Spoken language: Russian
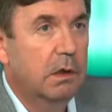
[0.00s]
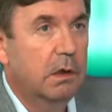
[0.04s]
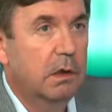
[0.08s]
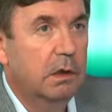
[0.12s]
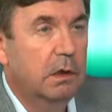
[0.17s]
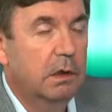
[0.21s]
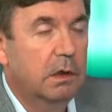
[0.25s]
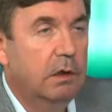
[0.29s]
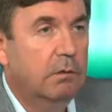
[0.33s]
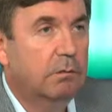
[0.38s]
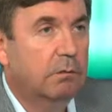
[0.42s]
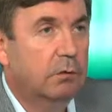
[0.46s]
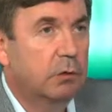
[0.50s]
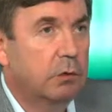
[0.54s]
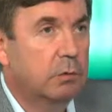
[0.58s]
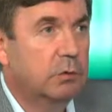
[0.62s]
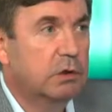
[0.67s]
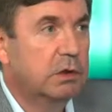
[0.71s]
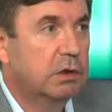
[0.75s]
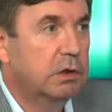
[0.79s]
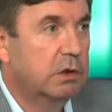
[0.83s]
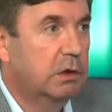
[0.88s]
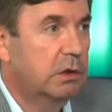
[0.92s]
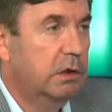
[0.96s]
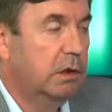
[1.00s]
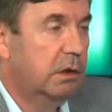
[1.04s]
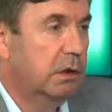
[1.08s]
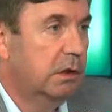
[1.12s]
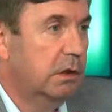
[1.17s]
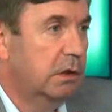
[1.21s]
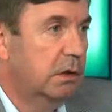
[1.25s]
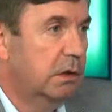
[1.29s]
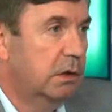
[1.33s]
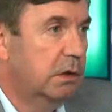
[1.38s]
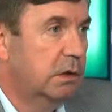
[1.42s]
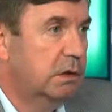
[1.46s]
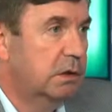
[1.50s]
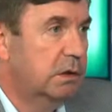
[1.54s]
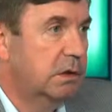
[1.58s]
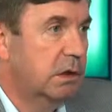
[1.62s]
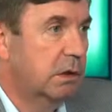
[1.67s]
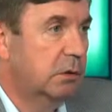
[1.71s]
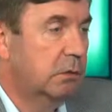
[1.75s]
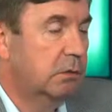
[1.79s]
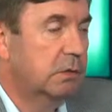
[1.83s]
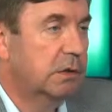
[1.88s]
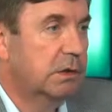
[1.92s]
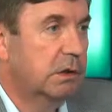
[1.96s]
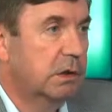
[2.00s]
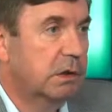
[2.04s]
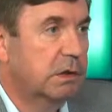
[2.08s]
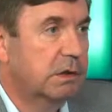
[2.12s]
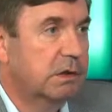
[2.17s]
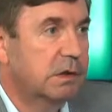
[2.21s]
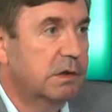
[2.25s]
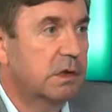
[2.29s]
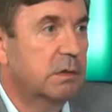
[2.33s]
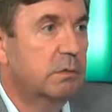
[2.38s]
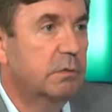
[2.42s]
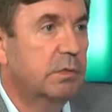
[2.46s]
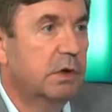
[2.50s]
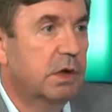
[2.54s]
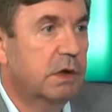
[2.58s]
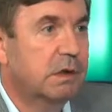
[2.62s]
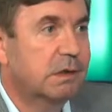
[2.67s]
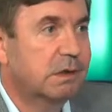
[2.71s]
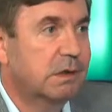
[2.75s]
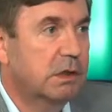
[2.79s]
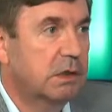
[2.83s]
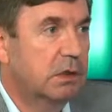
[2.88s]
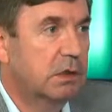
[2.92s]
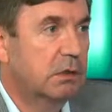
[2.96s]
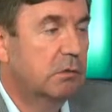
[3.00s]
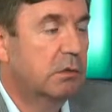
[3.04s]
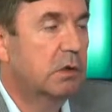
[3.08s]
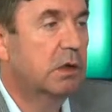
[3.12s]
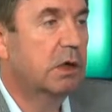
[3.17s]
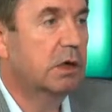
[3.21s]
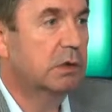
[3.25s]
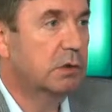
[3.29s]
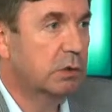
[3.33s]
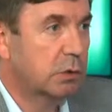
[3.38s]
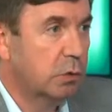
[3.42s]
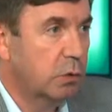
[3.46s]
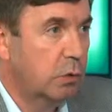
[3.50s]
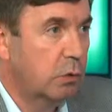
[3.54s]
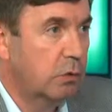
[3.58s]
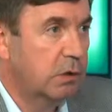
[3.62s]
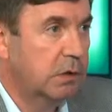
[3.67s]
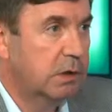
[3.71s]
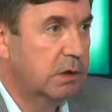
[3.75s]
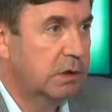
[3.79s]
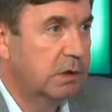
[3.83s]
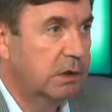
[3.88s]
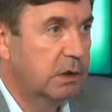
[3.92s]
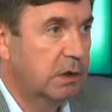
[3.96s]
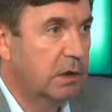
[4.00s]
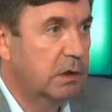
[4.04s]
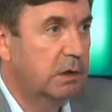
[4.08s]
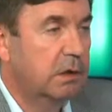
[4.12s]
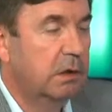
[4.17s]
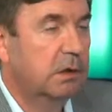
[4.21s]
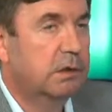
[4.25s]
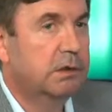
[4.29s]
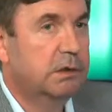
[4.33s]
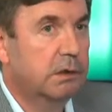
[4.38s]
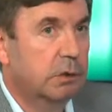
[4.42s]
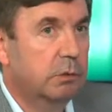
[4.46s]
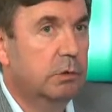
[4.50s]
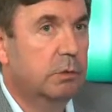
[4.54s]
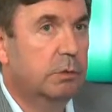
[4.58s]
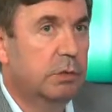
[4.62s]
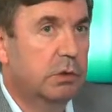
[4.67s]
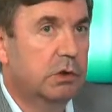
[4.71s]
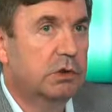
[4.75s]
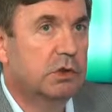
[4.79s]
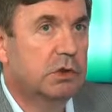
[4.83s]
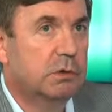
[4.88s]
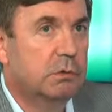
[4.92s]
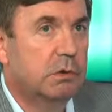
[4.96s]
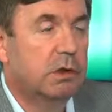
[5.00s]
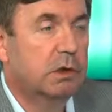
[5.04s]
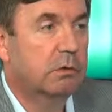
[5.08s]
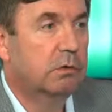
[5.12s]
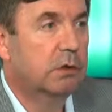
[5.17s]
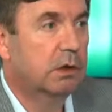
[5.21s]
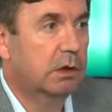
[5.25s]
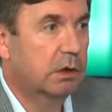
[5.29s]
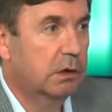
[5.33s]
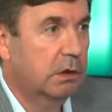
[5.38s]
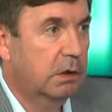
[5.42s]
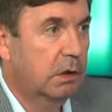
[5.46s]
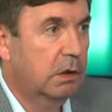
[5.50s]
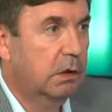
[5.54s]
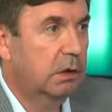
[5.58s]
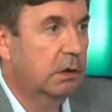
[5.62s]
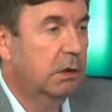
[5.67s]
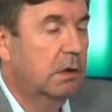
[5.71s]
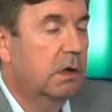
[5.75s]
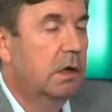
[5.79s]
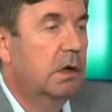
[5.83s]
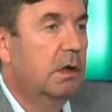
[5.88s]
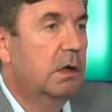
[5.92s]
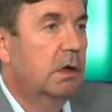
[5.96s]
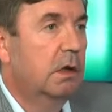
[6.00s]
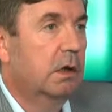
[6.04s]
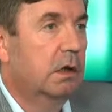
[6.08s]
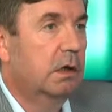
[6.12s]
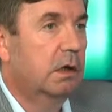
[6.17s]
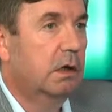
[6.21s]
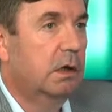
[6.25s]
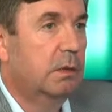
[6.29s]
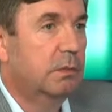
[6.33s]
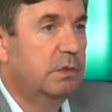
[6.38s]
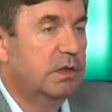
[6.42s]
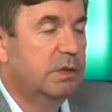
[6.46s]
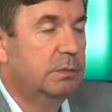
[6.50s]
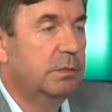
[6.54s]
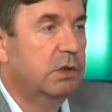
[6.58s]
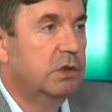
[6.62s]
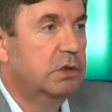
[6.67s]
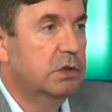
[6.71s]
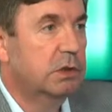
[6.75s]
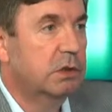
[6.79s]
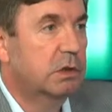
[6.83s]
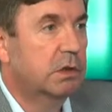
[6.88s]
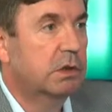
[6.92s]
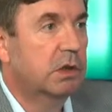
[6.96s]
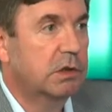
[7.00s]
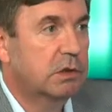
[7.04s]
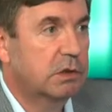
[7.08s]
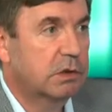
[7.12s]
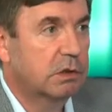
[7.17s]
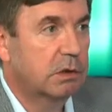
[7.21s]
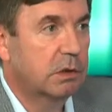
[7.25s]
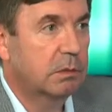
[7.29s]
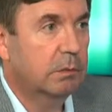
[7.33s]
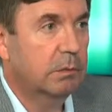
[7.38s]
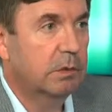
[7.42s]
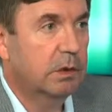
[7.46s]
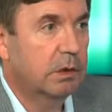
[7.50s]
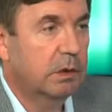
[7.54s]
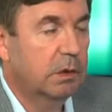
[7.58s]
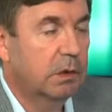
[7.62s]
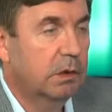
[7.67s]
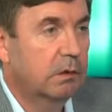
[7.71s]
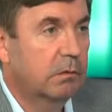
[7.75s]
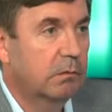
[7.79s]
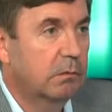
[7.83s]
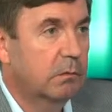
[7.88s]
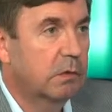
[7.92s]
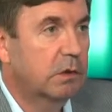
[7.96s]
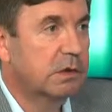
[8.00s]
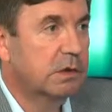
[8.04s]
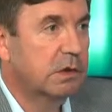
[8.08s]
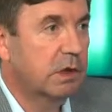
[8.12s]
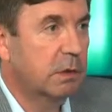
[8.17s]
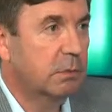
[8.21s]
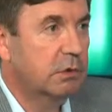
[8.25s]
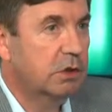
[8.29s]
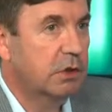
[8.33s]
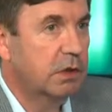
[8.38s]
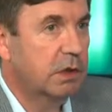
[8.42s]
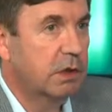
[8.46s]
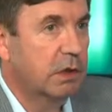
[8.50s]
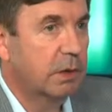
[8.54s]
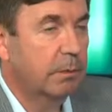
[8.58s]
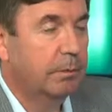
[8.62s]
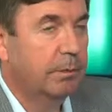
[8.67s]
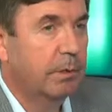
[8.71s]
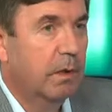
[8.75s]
И в том числе э, 97% городского населения, тех, кто проживает в городах, э, обеспечены качественным э, водоснабжением.